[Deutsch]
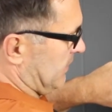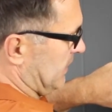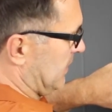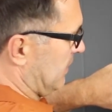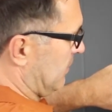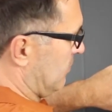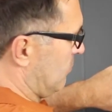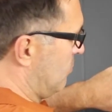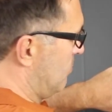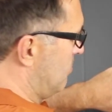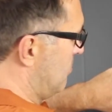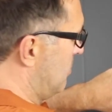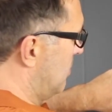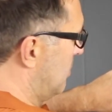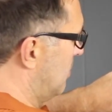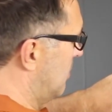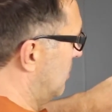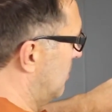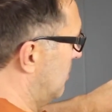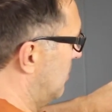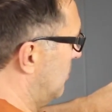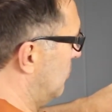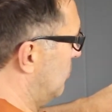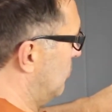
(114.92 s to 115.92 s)
wiederum
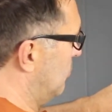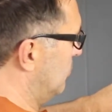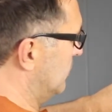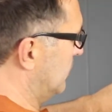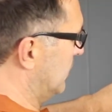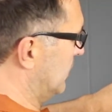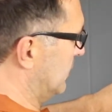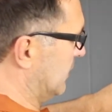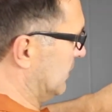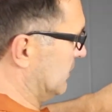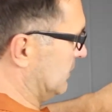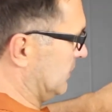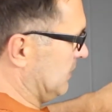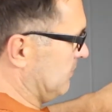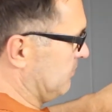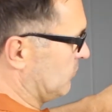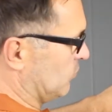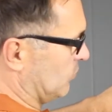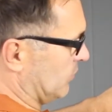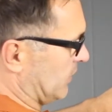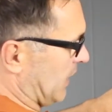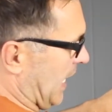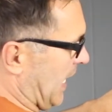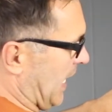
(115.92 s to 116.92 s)
und in der siebten und